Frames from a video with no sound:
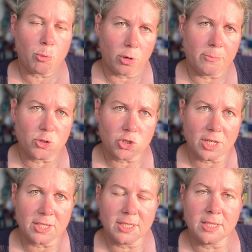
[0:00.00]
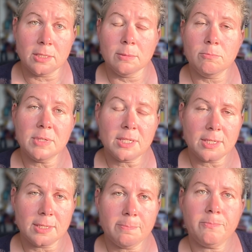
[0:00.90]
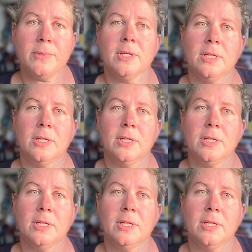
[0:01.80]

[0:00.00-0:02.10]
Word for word: Prompt-Strategien mitgeben,